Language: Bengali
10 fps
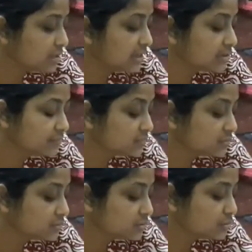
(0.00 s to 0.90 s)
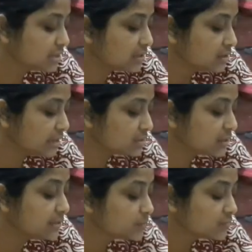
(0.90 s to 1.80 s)
আর কি তো সেটাই ভাবি যে
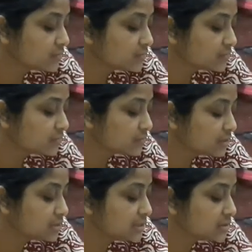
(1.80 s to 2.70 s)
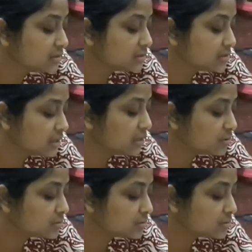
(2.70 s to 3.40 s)
ওদের বয়সে কিন্তু আমরা এতটা